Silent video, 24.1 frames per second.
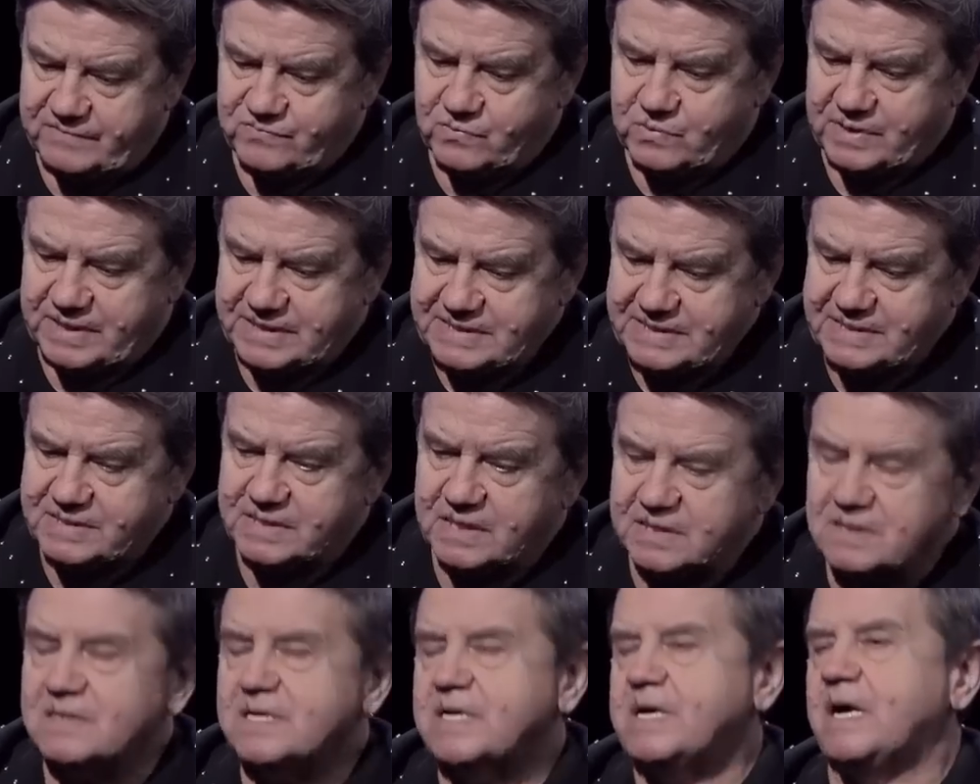в Украине,
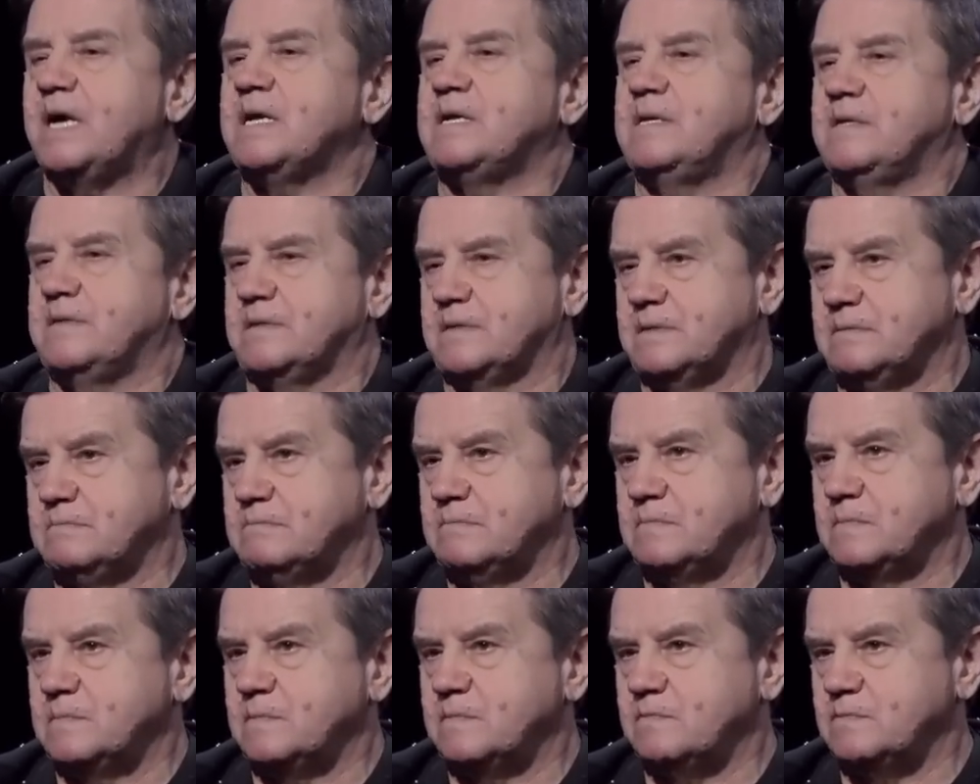она локальная,
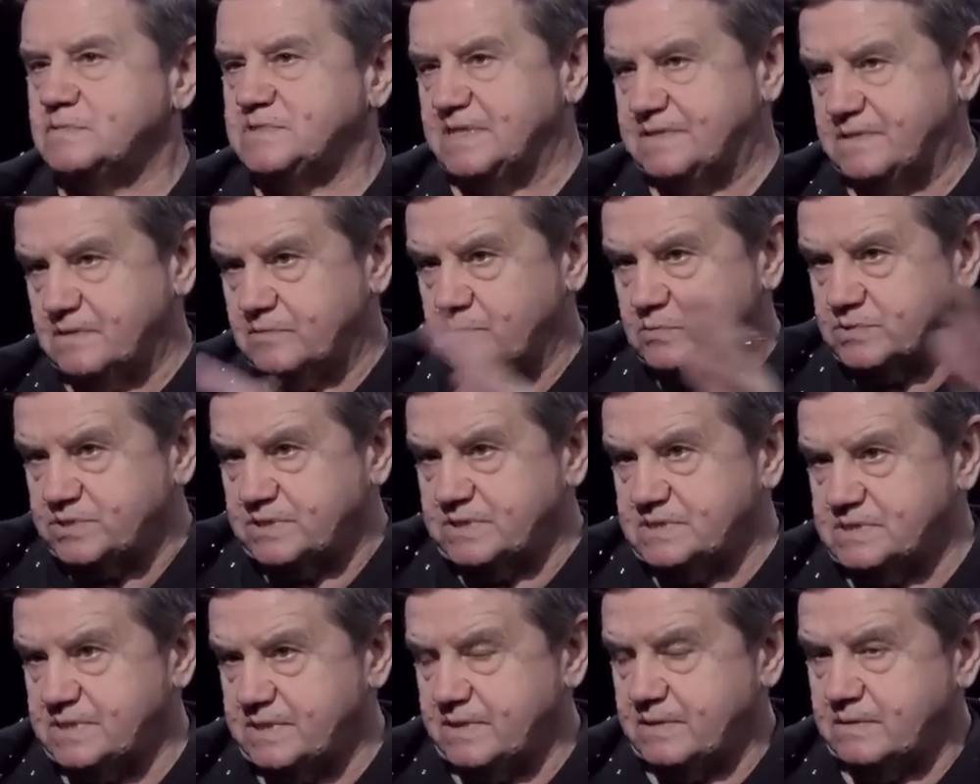вот с этой точки
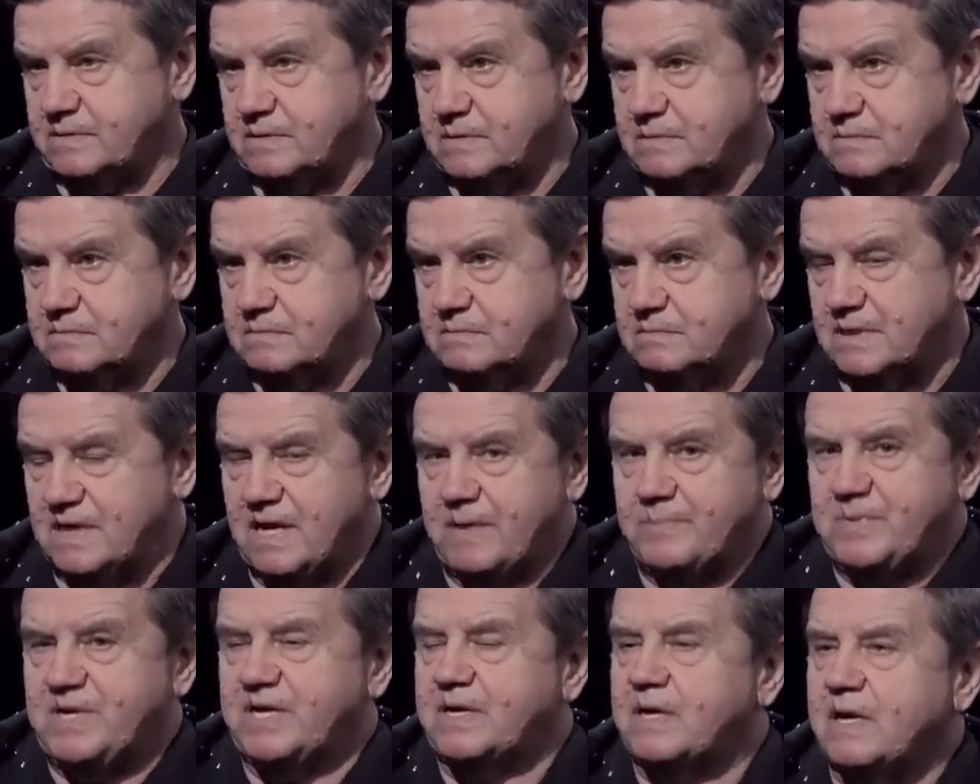зрения. И для
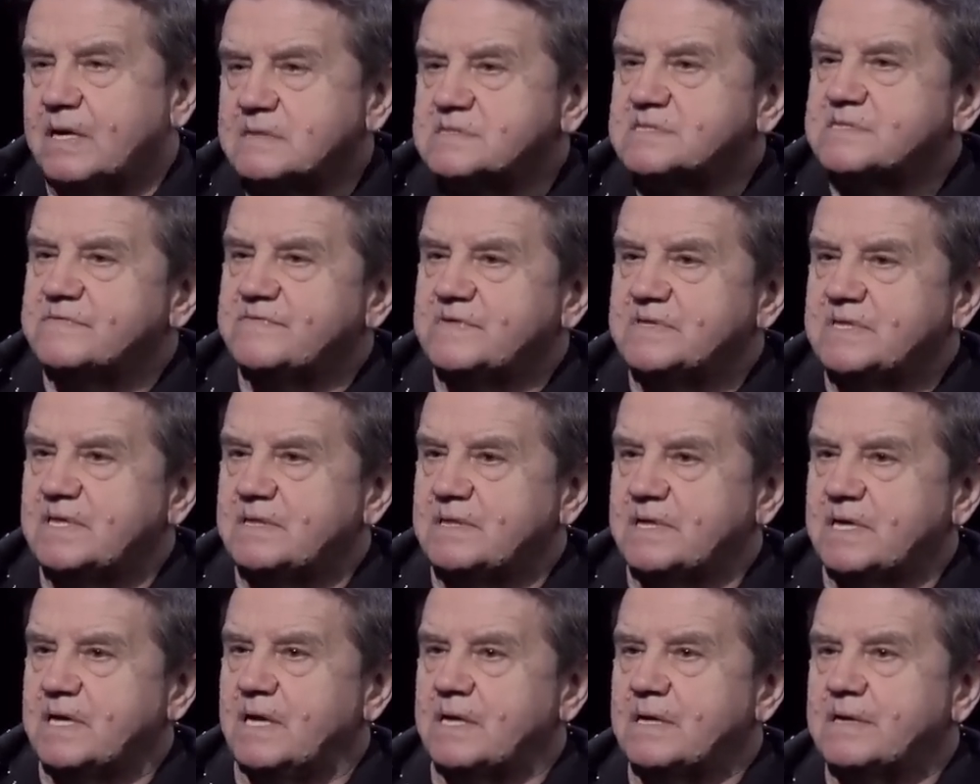американцев она
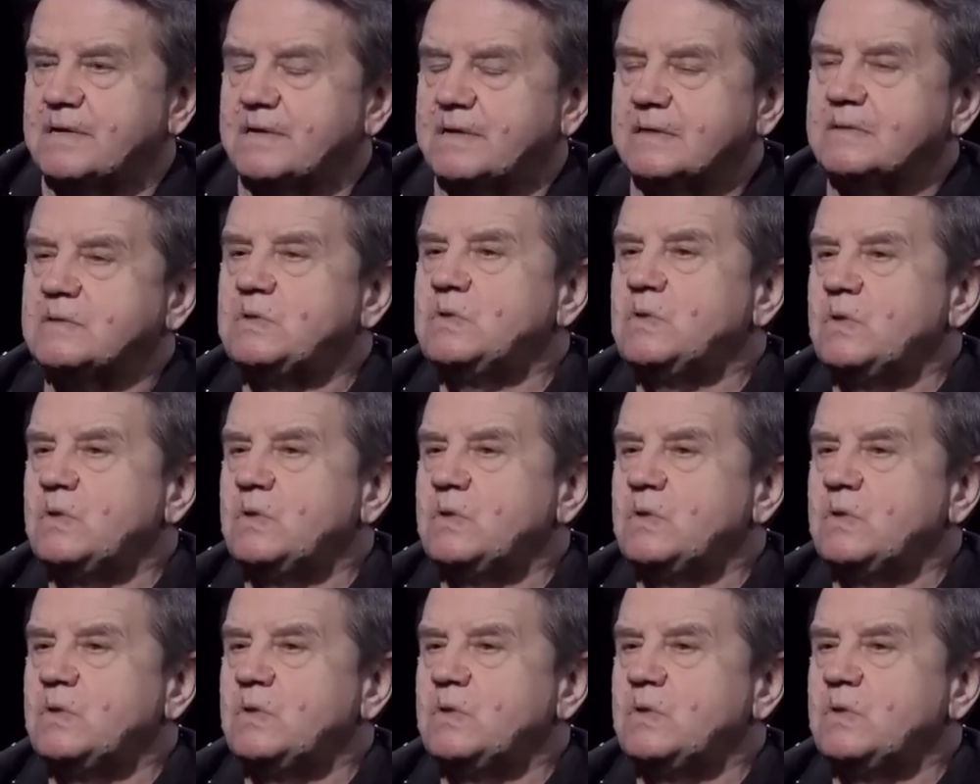локальная.